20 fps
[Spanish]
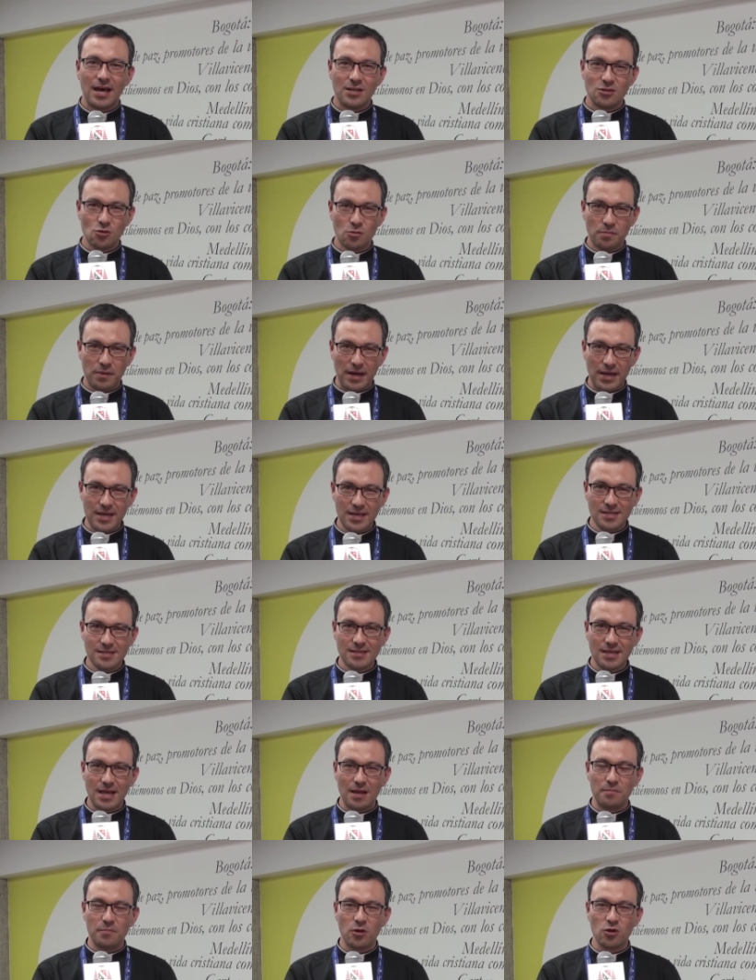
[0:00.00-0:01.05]
a su
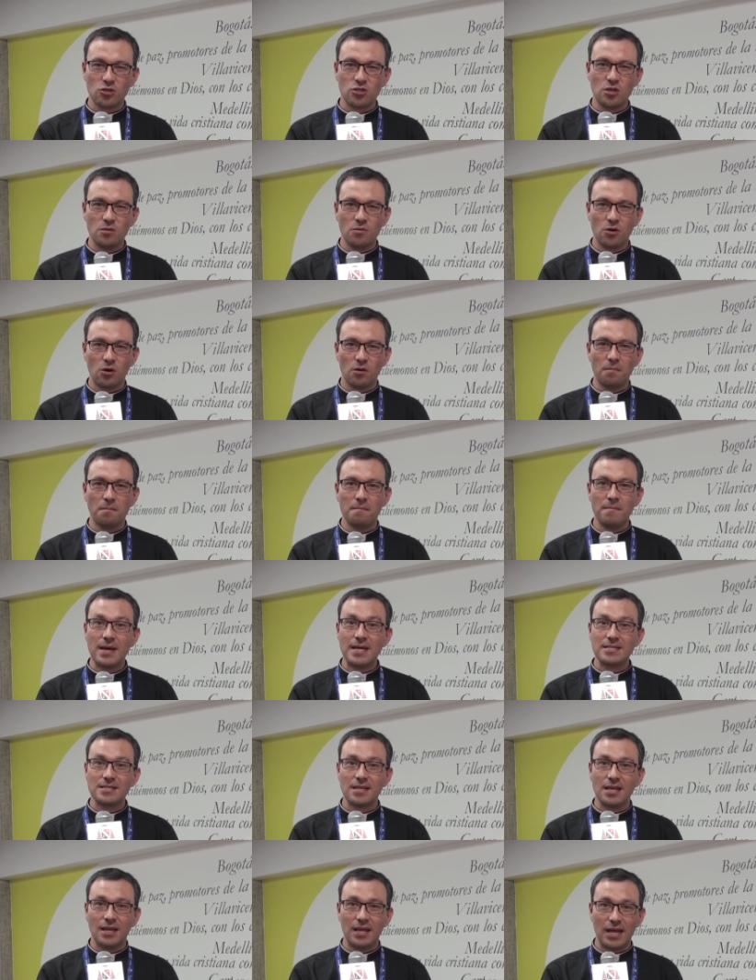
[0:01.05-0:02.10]
país el próximo
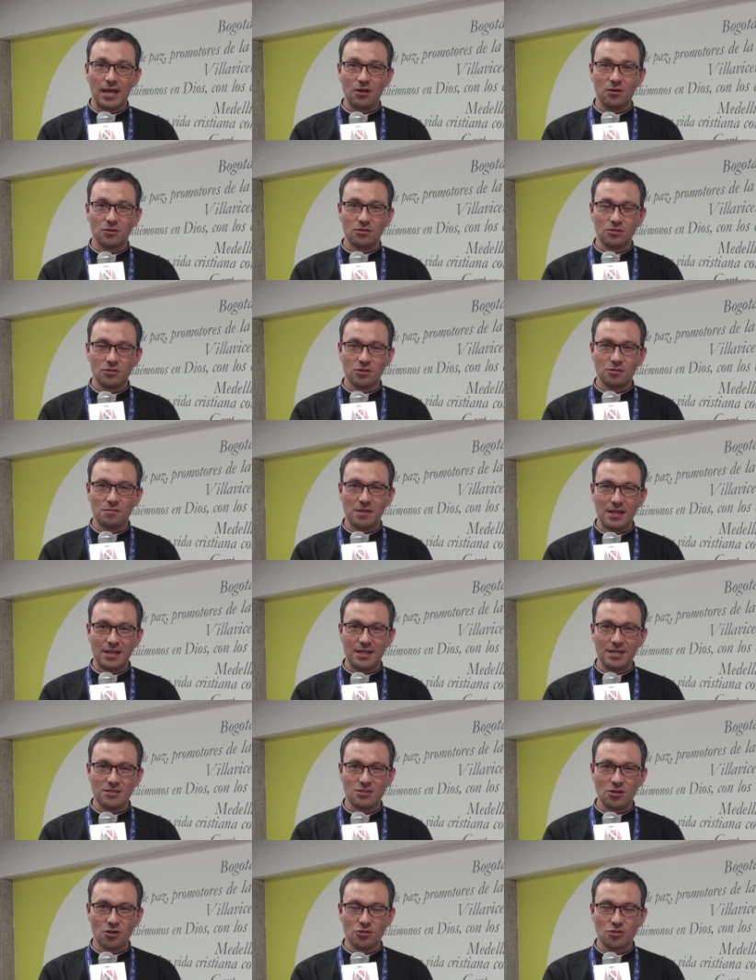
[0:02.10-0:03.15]
mes de enero
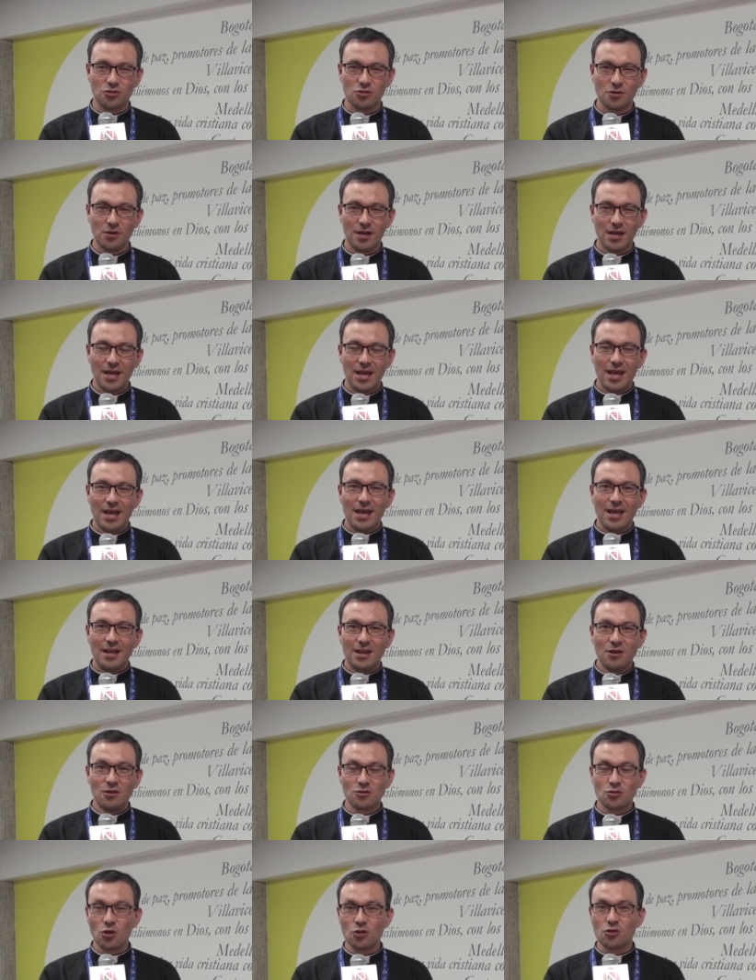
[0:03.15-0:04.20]
2018.
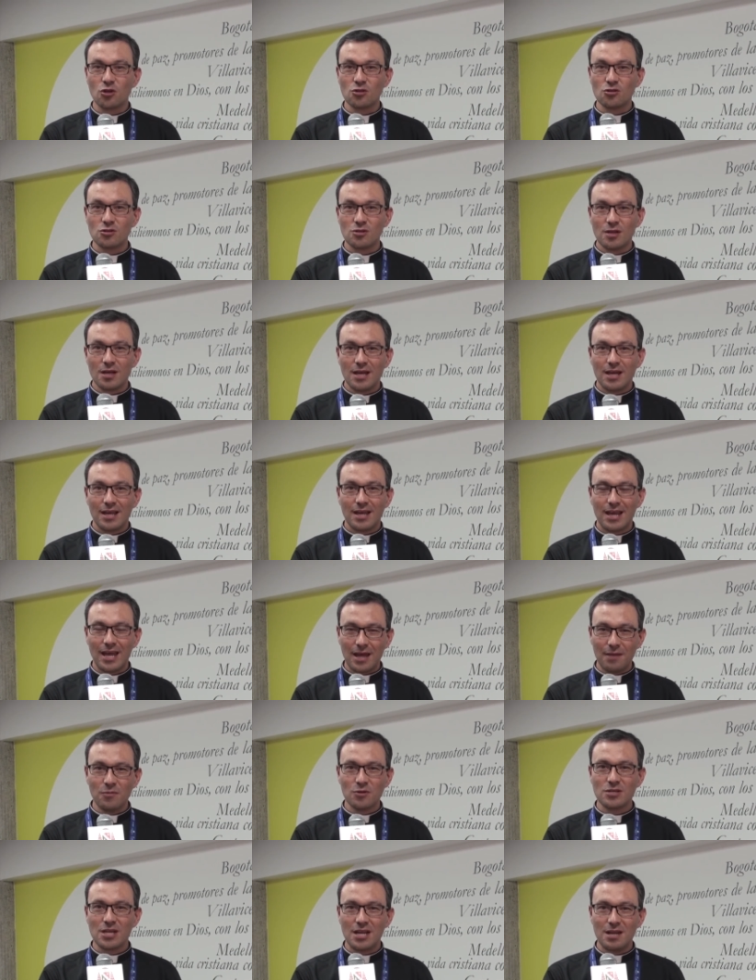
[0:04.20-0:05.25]
Nosotros
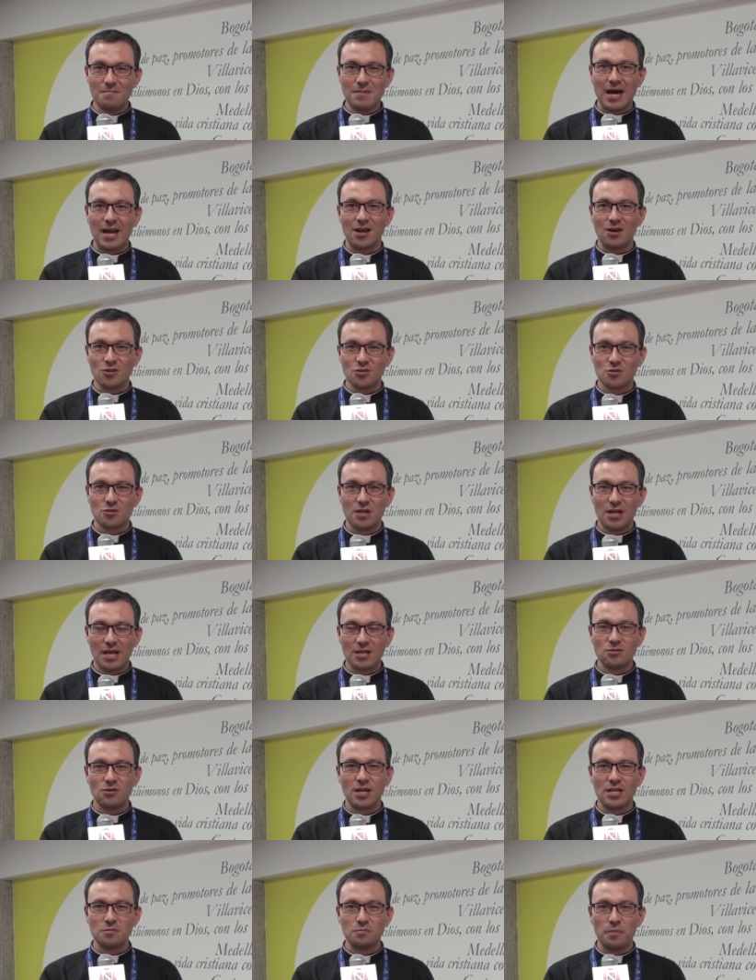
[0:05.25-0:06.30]
Queremos animarlos.
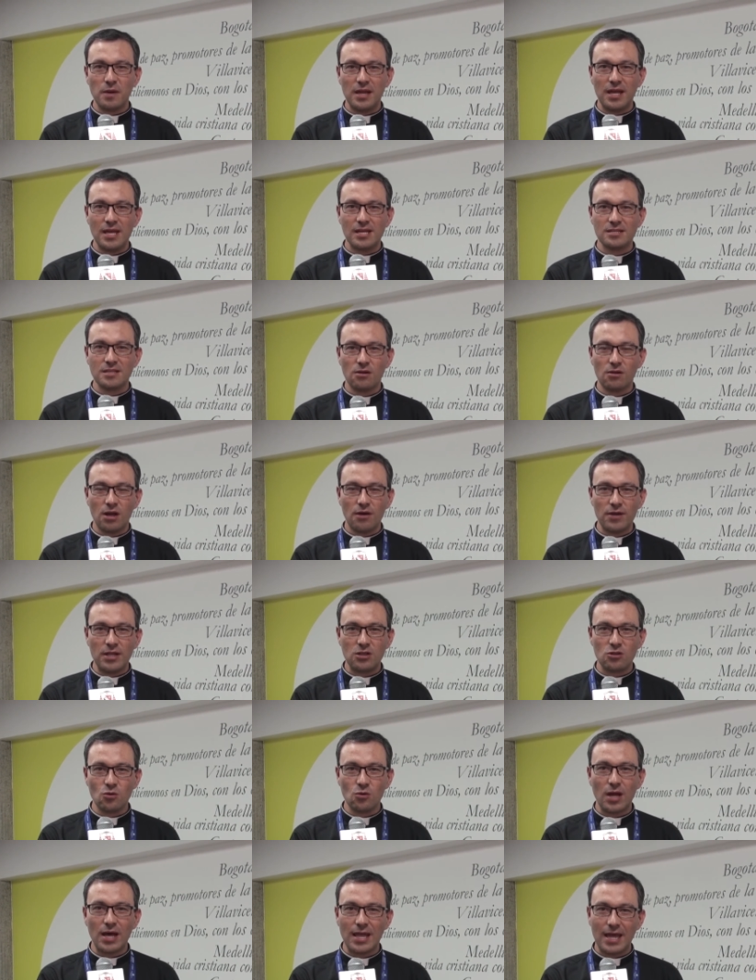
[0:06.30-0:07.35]
Es una experiencia y una
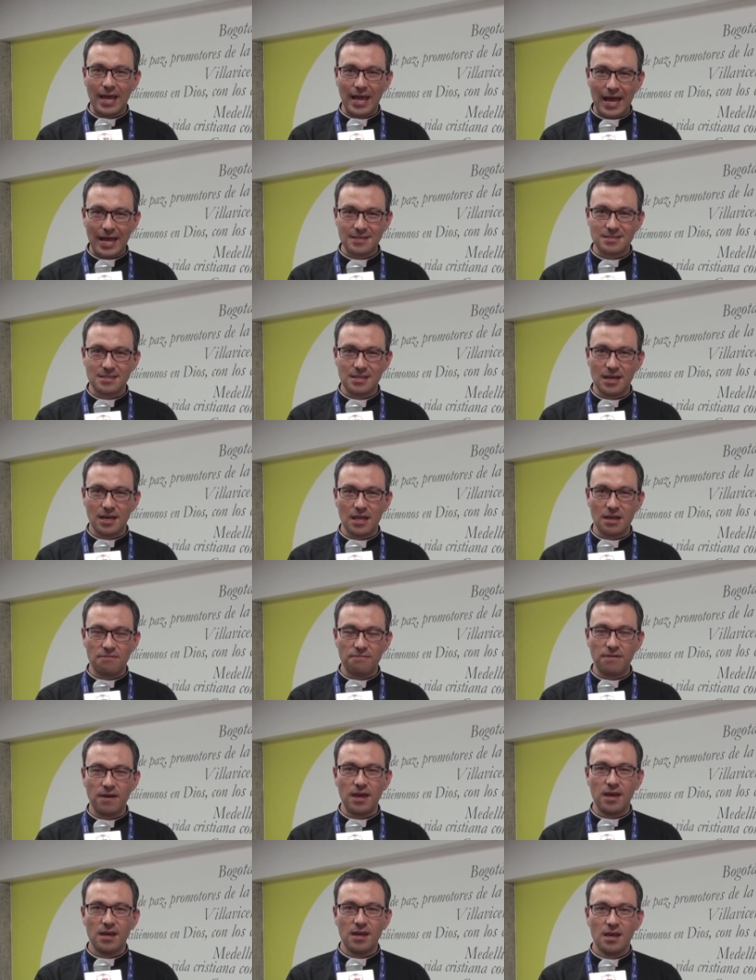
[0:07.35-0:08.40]
aventura de gracia, de
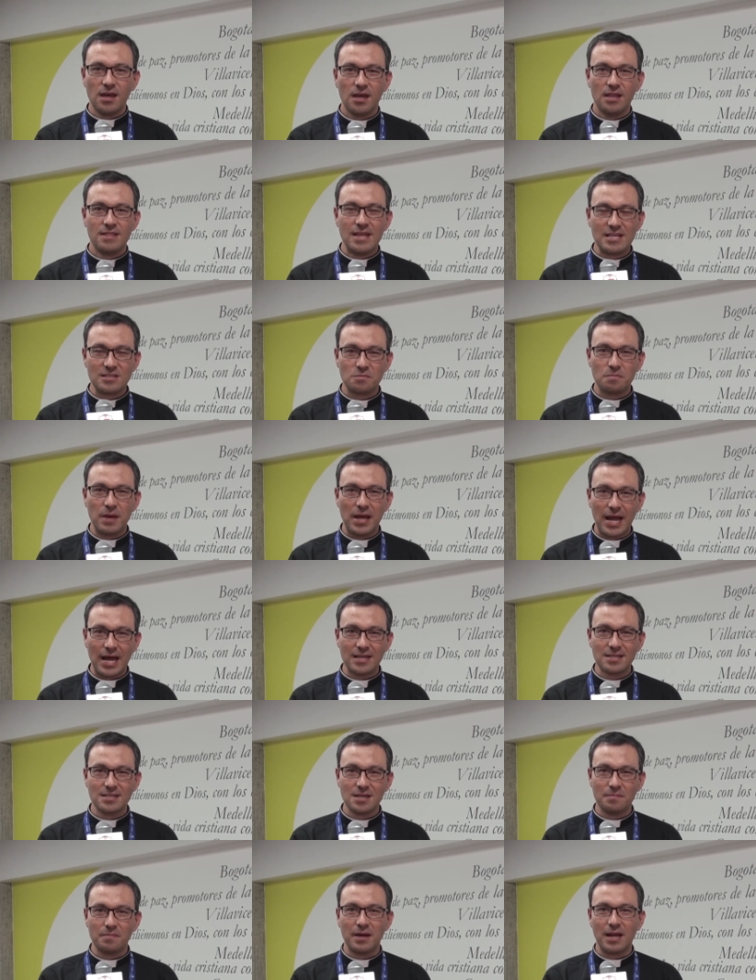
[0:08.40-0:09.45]
fe, de
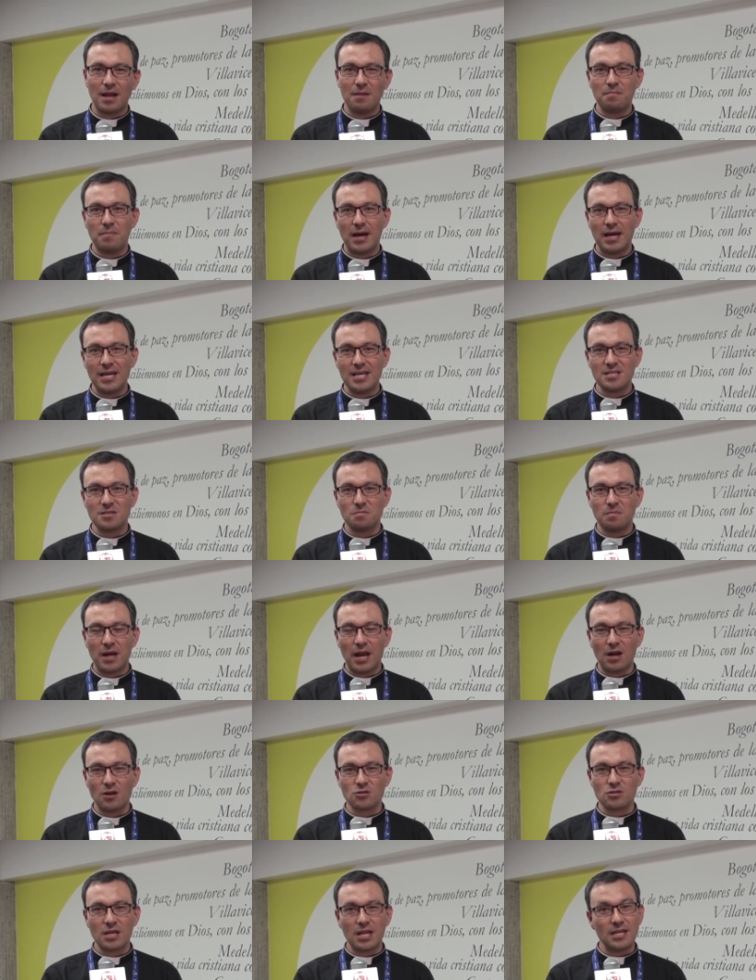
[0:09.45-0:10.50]
esperanza para el país,
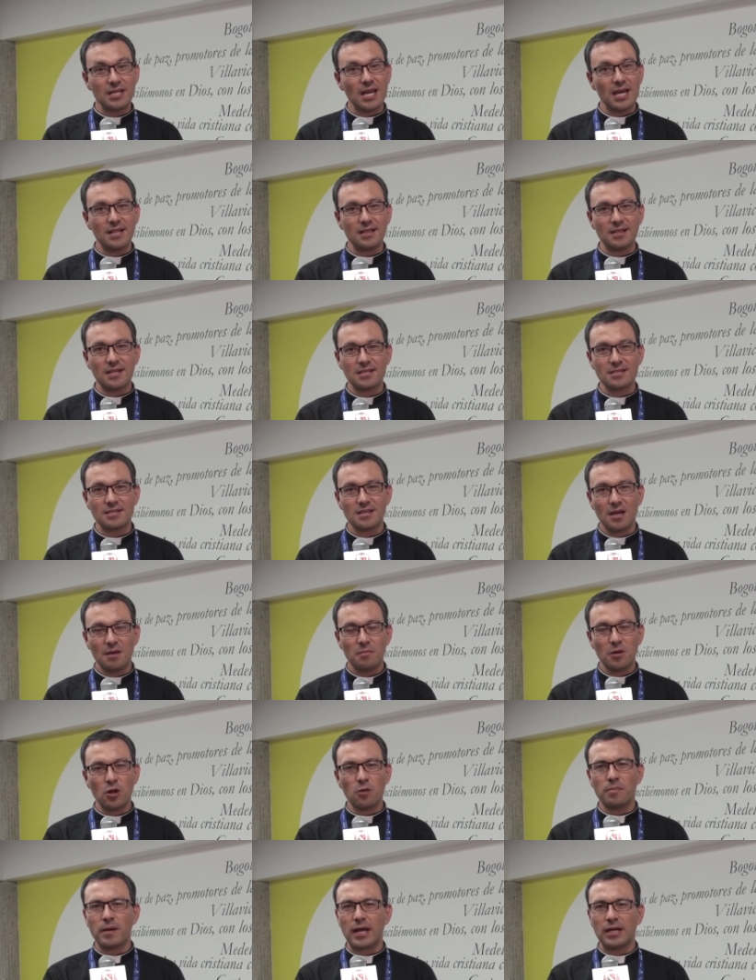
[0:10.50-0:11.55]
para los creyentes,
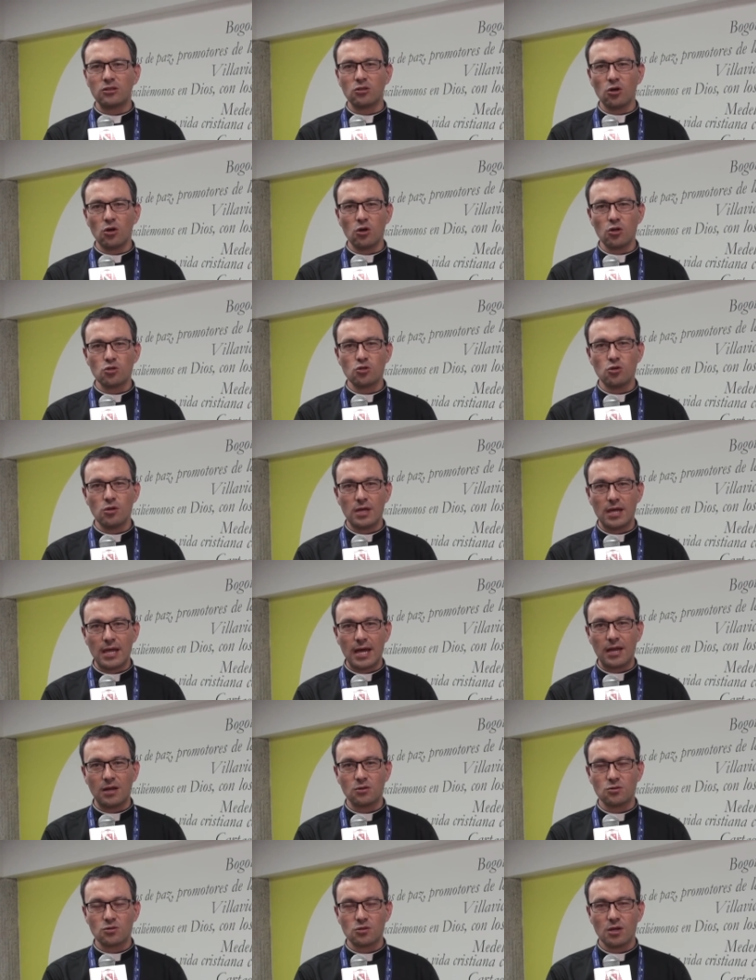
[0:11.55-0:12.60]
pero para todos los
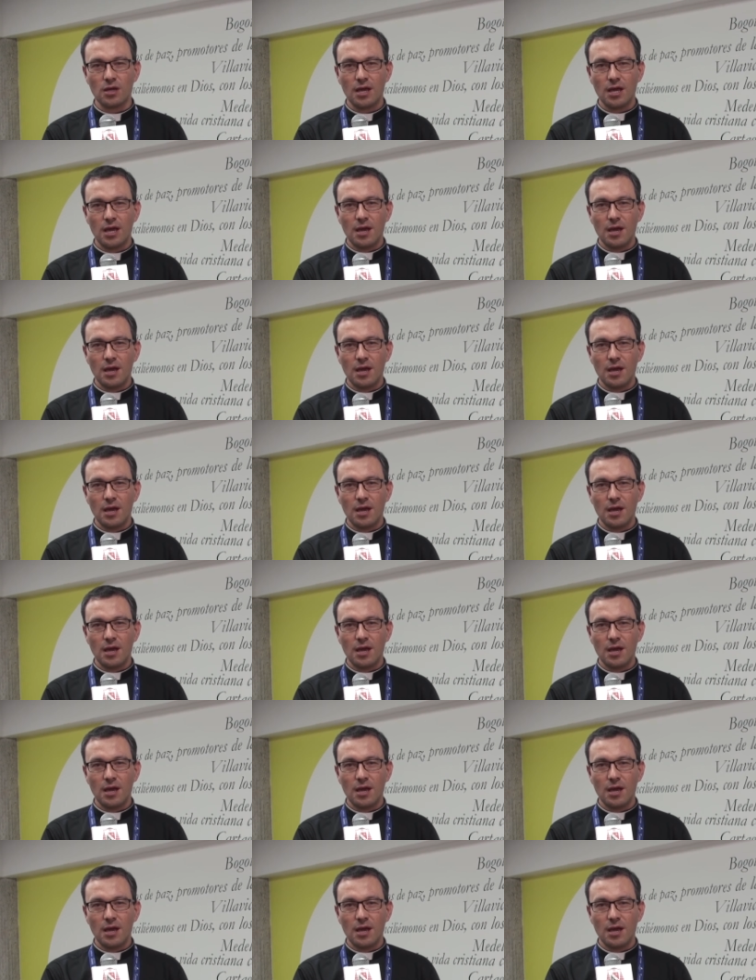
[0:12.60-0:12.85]
ciudadanos.